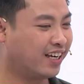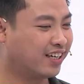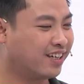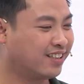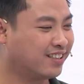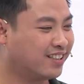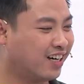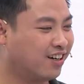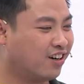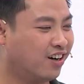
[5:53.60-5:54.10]
vậy
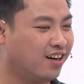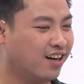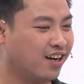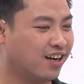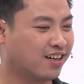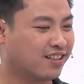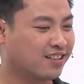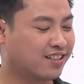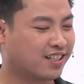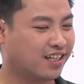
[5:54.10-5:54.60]
người ta nói
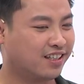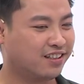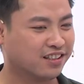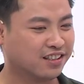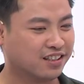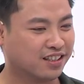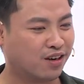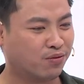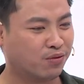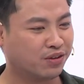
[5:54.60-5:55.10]
là cái
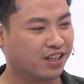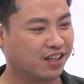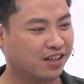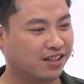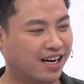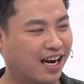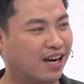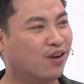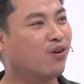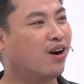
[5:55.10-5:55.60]
đường không bao giờ
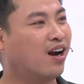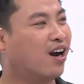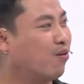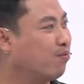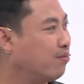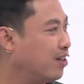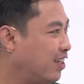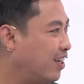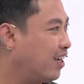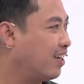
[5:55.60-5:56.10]
trải hoa
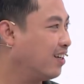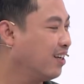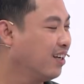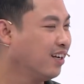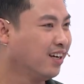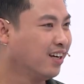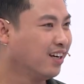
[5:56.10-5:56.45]
hồng là vậy,